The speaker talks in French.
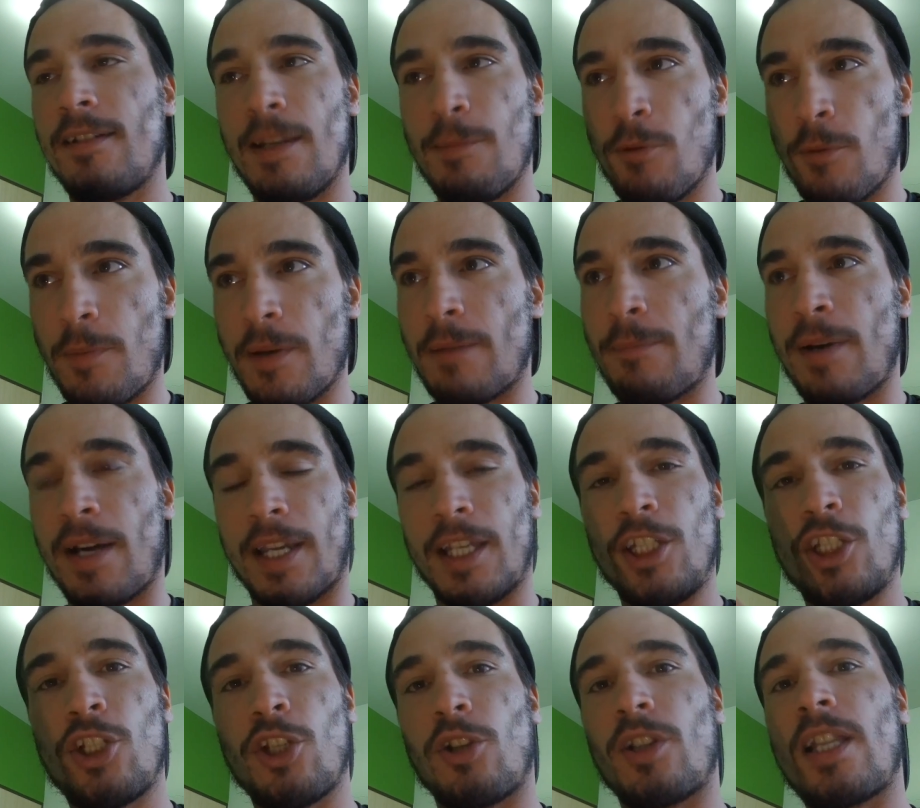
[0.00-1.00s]
Les pompiers de Paris
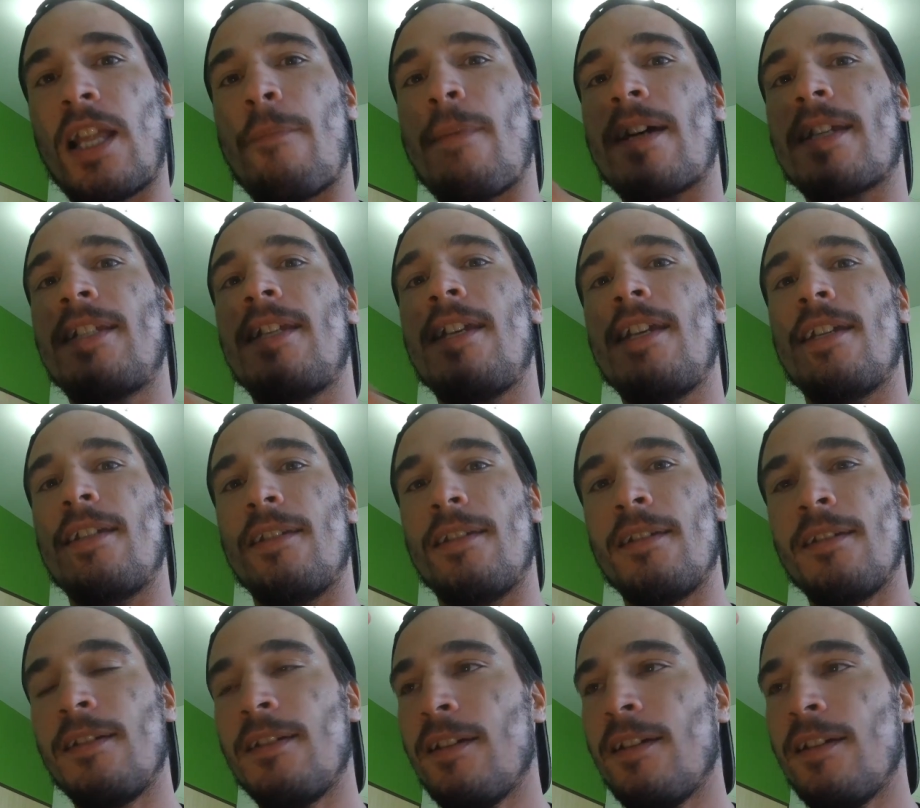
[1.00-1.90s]
chantent la Marseillaise.